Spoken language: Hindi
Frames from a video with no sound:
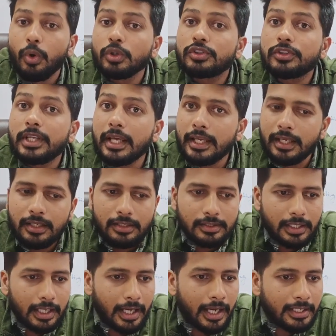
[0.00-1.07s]
ओथ टेकन
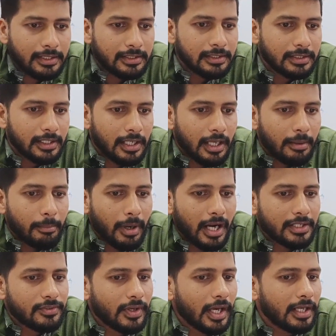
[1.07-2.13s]
एंड
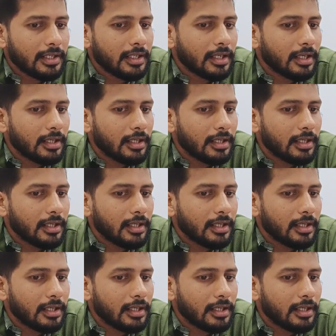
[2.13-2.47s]
मार्टर